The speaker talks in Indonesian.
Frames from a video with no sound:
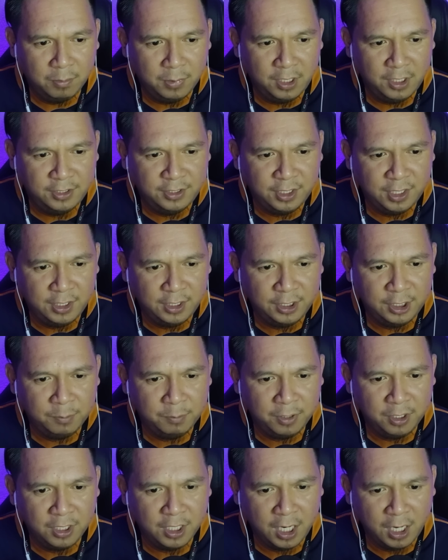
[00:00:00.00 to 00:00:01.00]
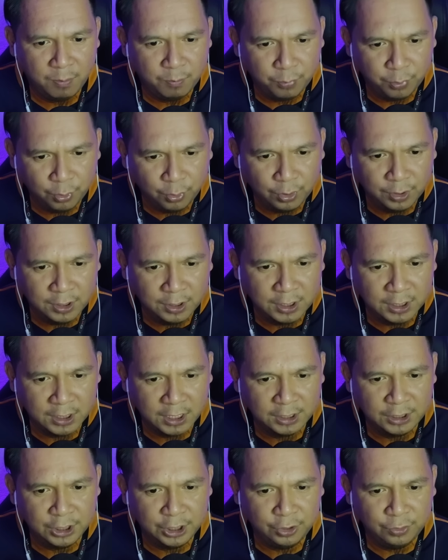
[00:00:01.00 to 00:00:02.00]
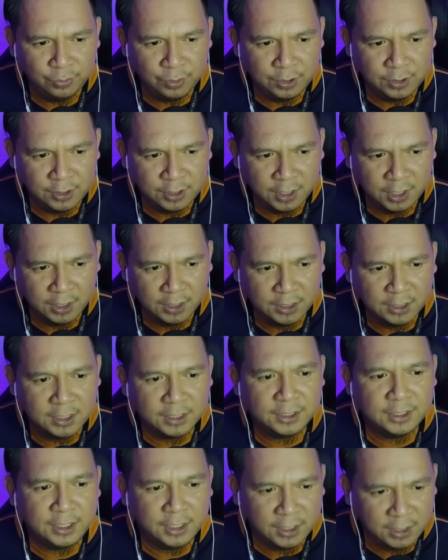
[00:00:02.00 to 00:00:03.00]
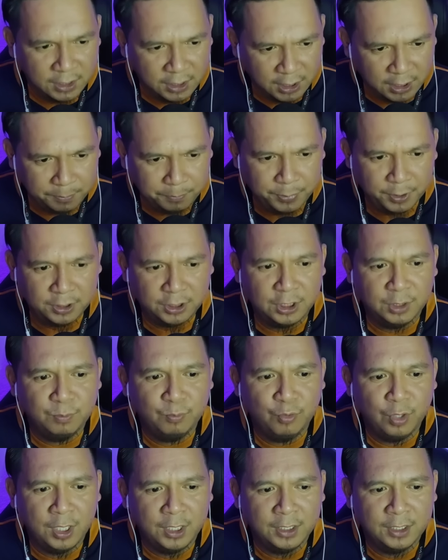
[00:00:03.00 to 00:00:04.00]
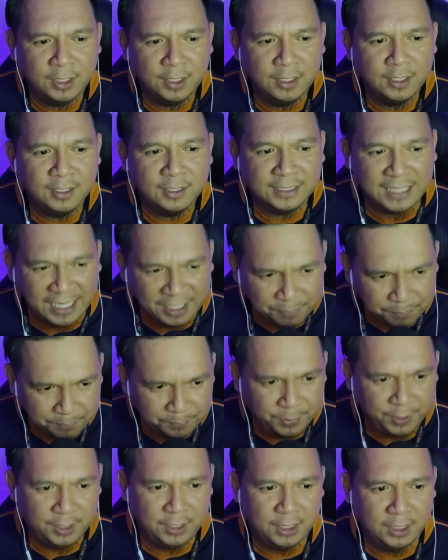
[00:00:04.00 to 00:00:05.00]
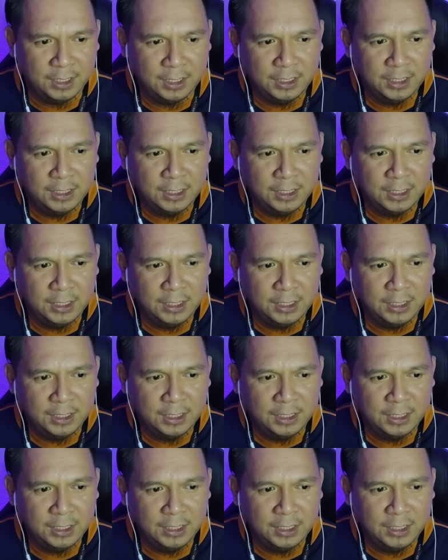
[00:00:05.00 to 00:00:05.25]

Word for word: Malaysia ingin bergabung dengan Indonesia ketika pertemuan Taiping